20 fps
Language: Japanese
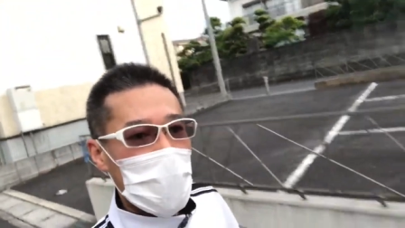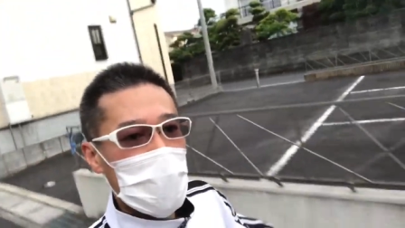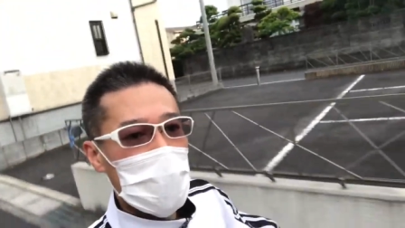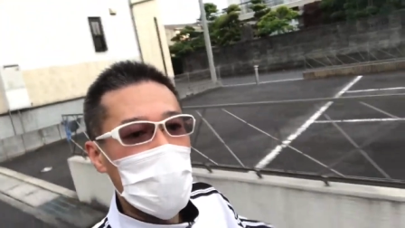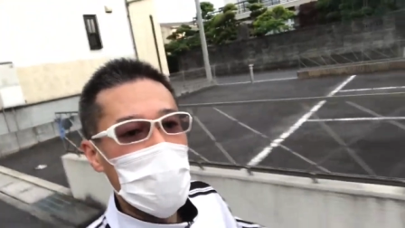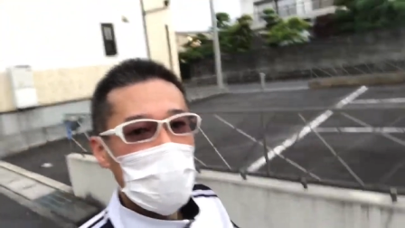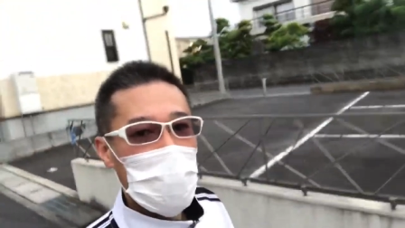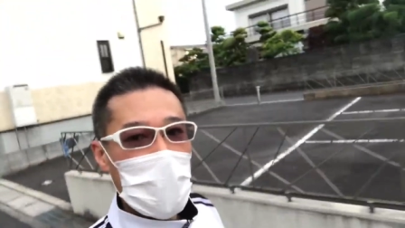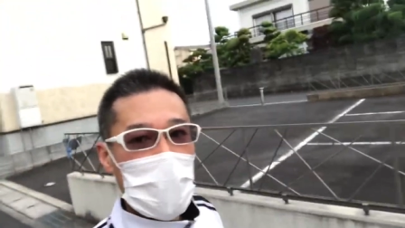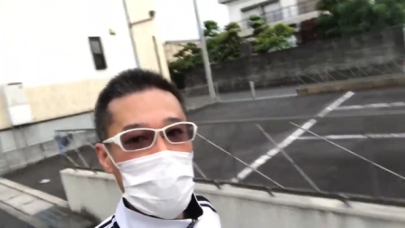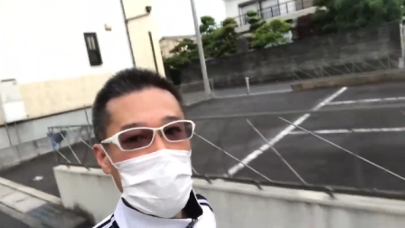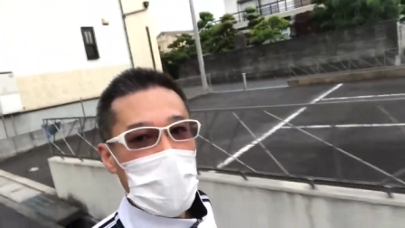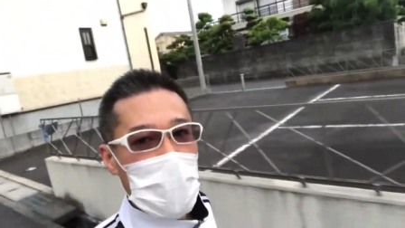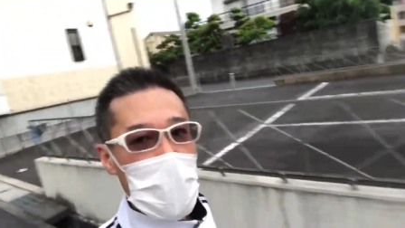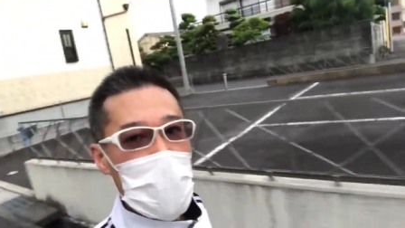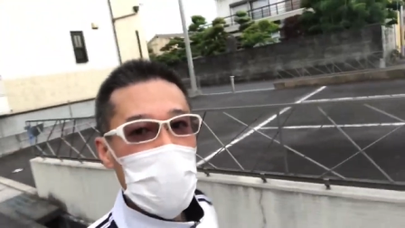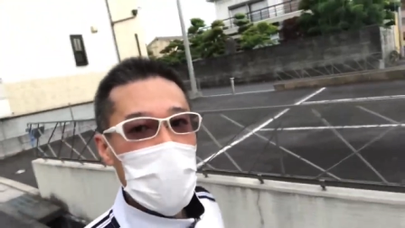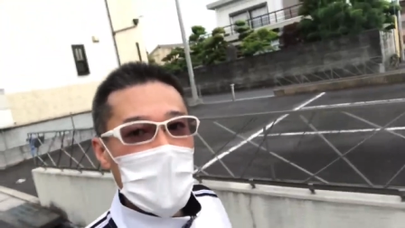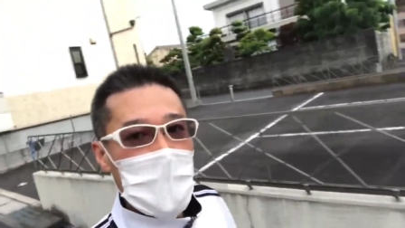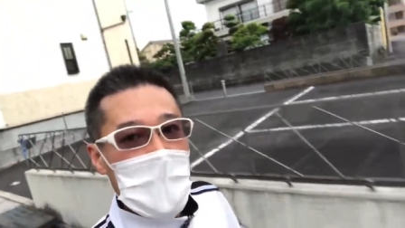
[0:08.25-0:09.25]
キロですかね
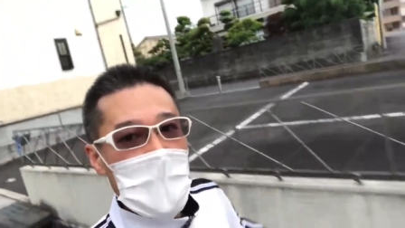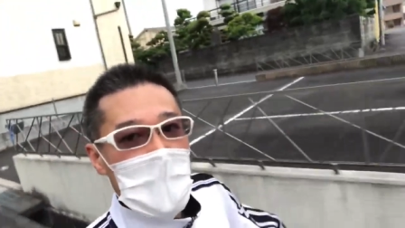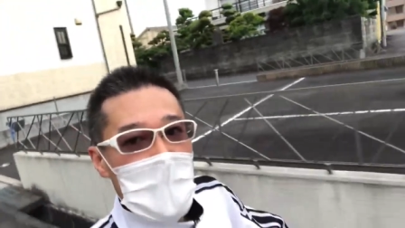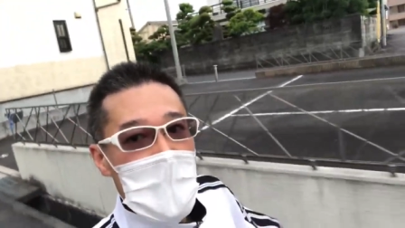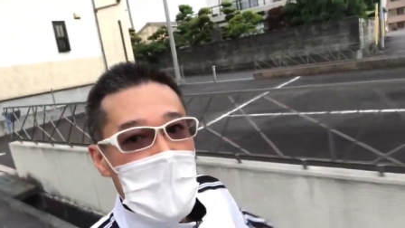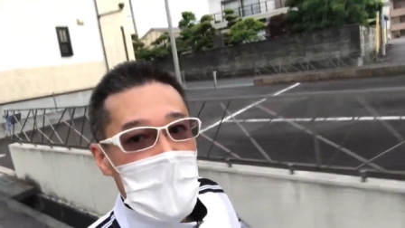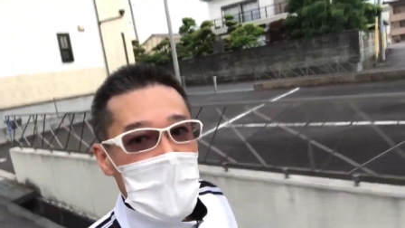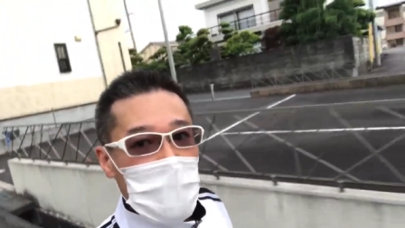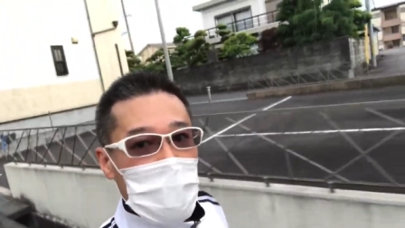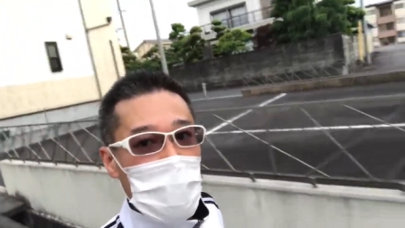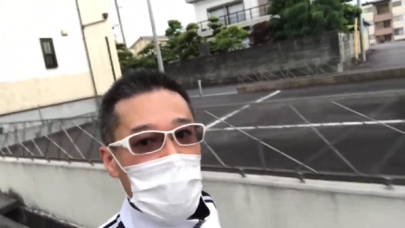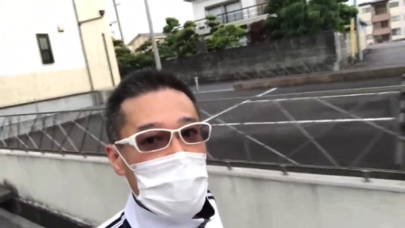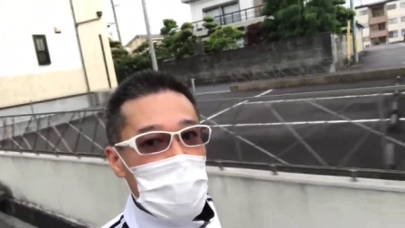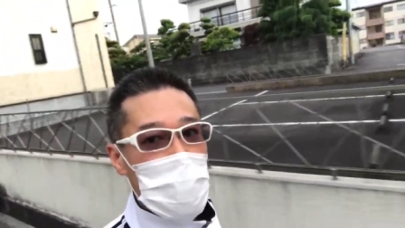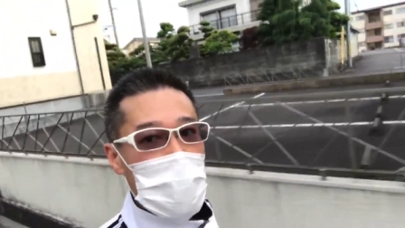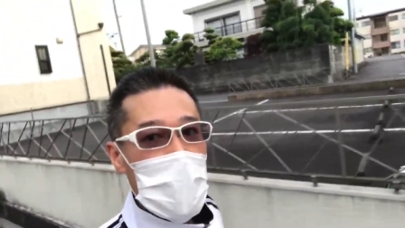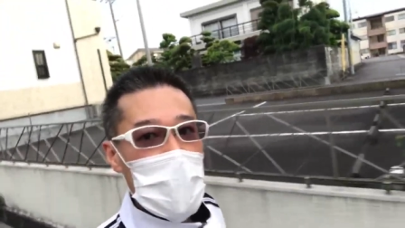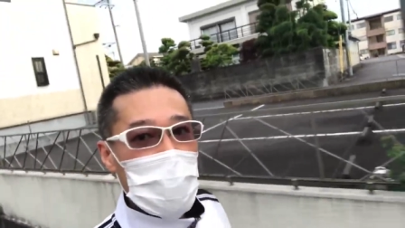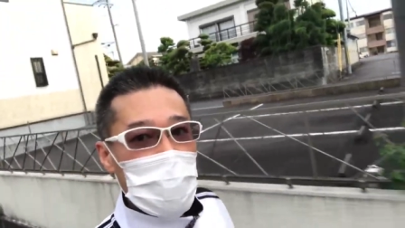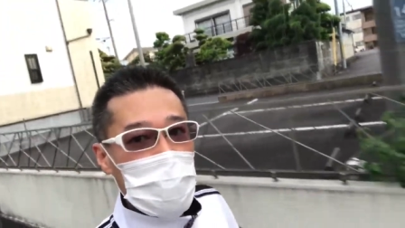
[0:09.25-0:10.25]
を
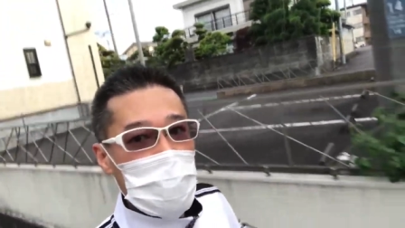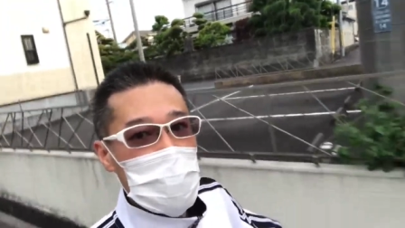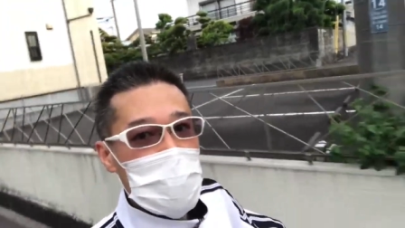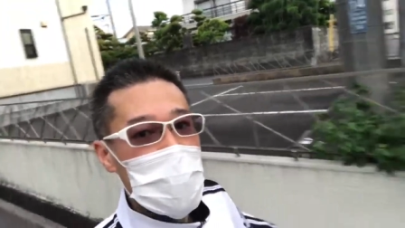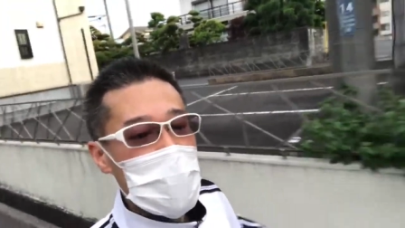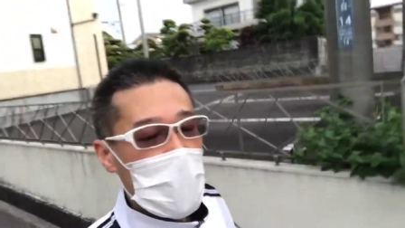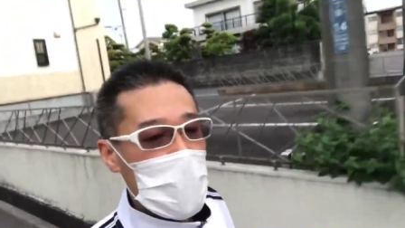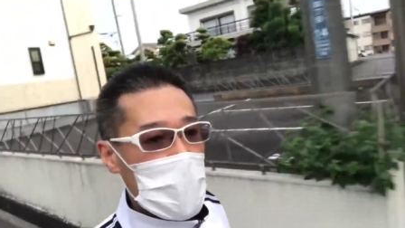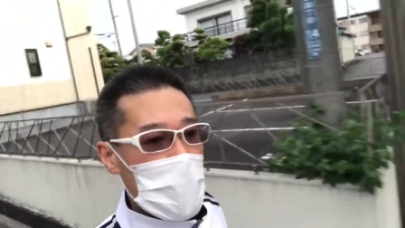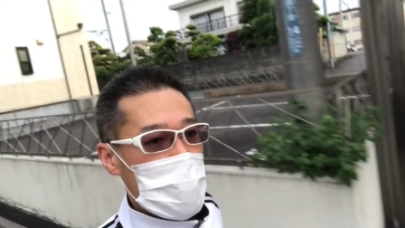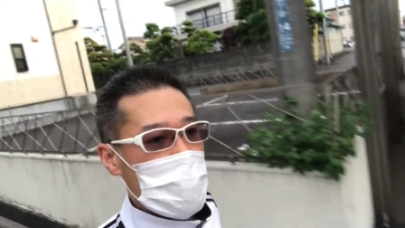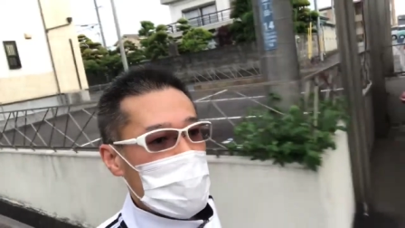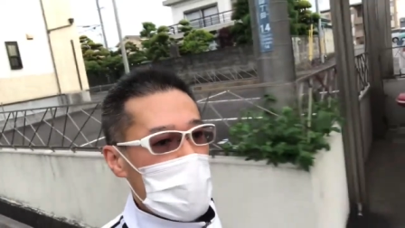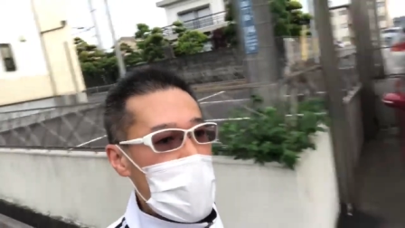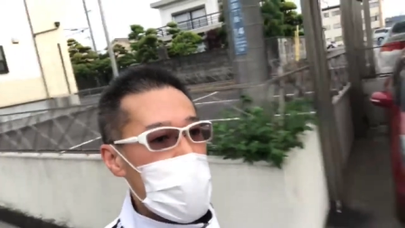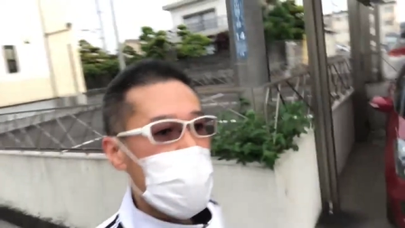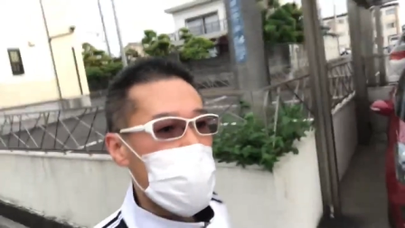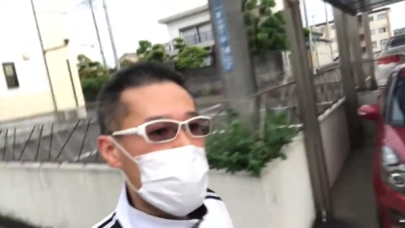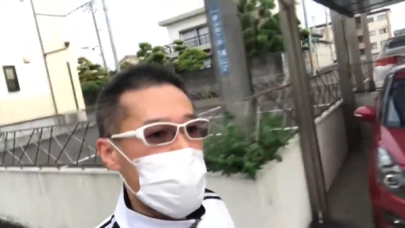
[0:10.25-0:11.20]
ジョギングしてですね